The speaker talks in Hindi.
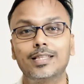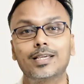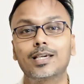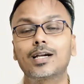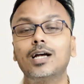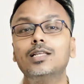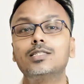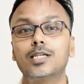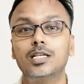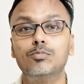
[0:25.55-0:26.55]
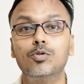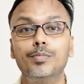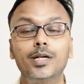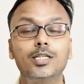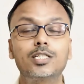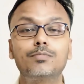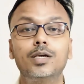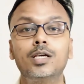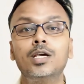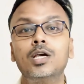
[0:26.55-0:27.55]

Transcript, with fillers: रहे थे कि खालिस्तानी मूवमेंट जिसमें